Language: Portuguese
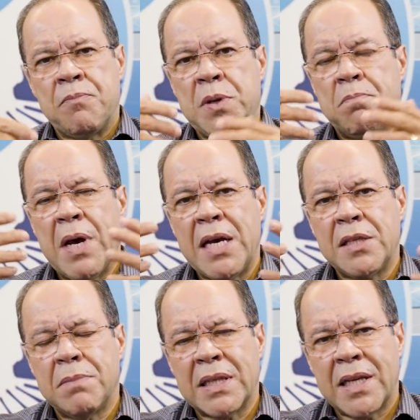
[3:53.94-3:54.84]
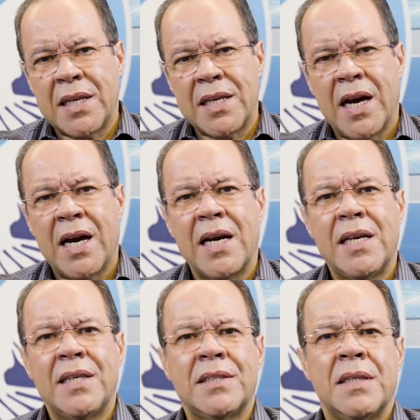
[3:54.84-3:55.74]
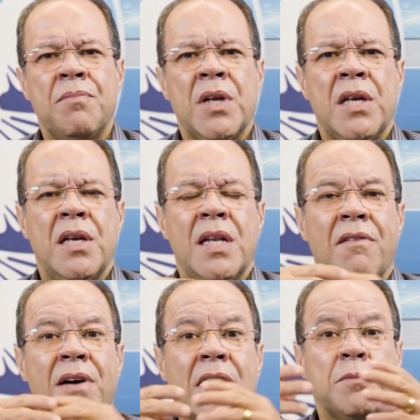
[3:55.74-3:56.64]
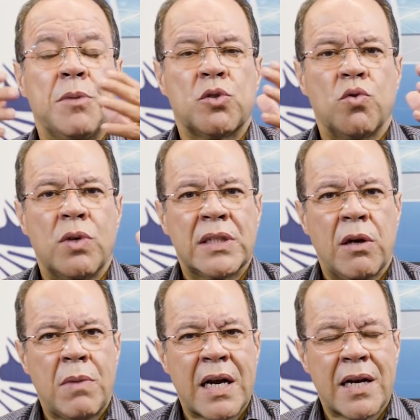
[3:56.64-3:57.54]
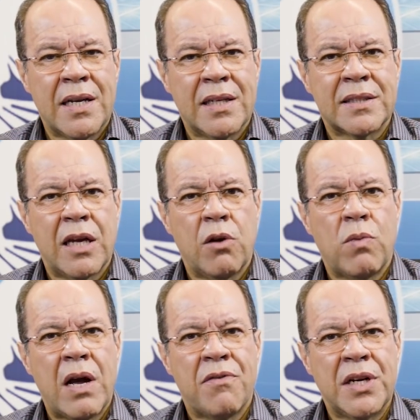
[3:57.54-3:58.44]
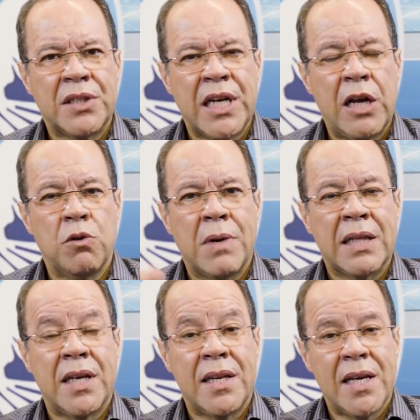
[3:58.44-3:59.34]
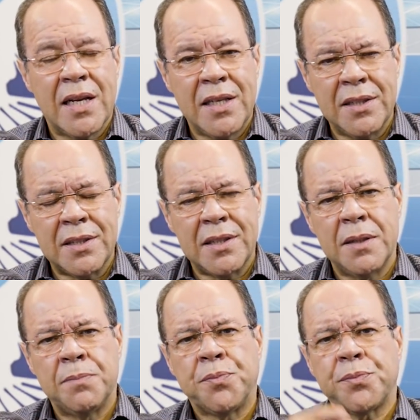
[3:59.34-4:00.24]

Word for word: de bens materiais e levar as pessoas a uma crença e um evangelho materialista